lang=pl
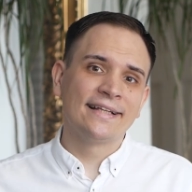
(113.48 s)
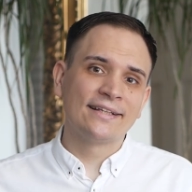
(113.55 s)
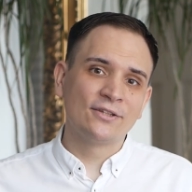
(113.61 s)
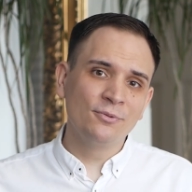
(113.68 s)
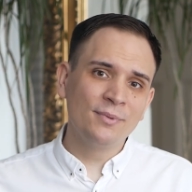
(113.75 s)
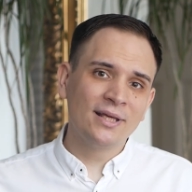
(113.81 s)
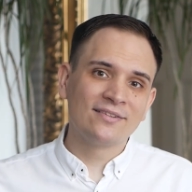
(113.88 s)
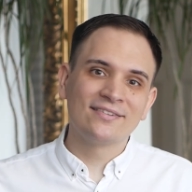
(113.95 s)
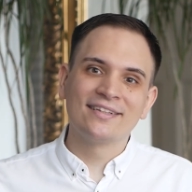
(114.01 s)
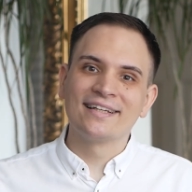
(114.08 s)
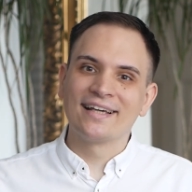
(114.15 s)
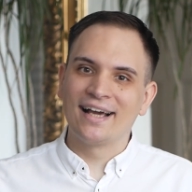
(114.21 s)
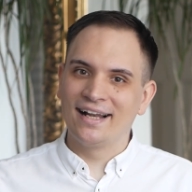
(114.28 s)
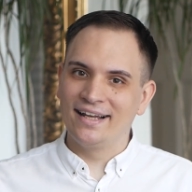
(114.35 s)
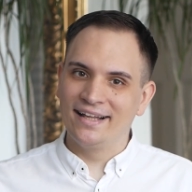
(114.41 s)
Natomiast
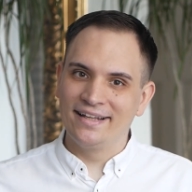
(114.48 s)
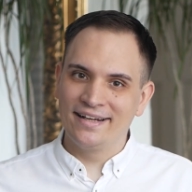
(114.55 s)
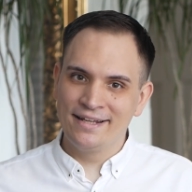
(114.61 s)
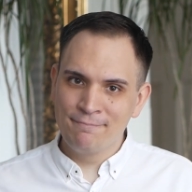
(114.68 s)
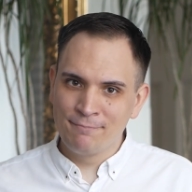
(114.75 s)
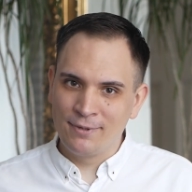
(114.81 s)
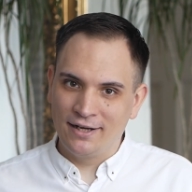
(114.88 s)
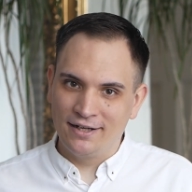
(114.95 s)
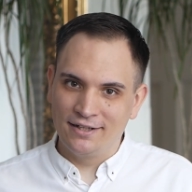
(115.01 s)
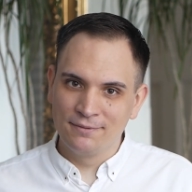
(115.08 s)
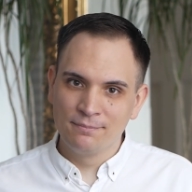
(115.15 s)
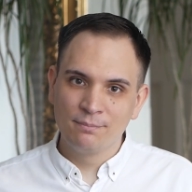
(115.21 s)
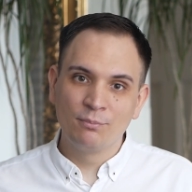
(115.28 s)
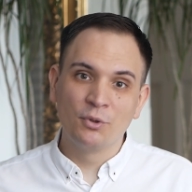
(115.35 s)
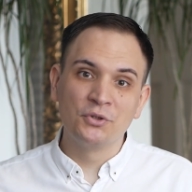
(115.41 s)
kalarepa
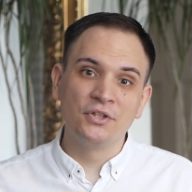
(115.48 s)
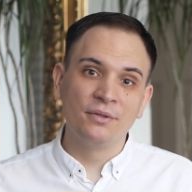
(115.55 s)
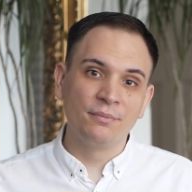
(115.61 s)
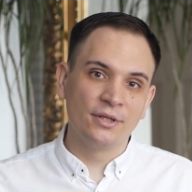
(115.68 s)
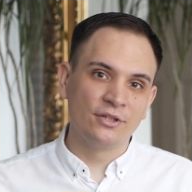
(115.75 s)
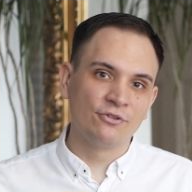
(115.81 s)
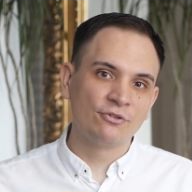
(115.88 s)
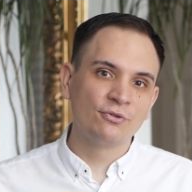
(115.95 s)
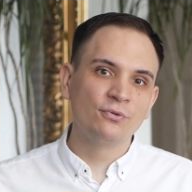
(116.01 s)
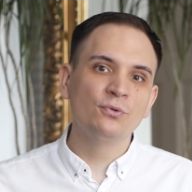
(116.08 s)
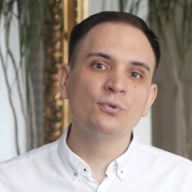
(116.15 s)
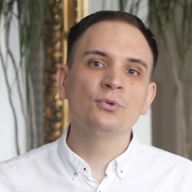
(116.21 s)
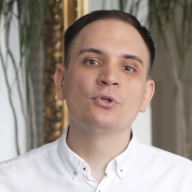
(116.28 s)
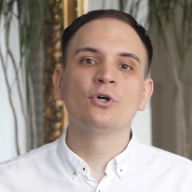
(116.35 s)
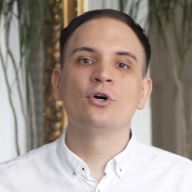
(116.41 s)
po
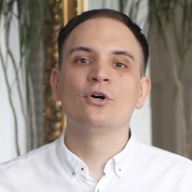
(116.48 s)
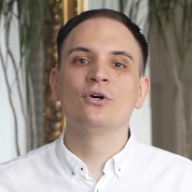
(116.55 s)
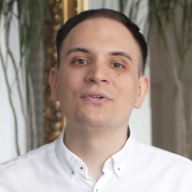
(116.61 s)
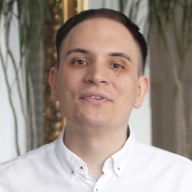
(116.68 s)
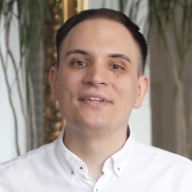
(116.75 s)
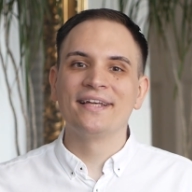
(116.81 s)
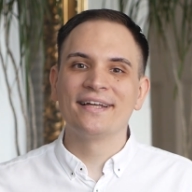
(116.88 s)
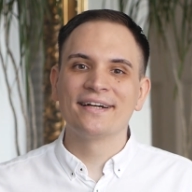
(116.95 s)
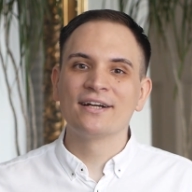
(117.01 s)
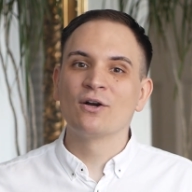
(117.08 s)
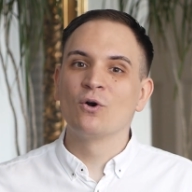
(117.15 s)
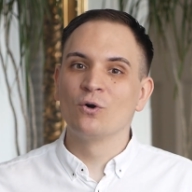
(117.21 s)
niemiecku to der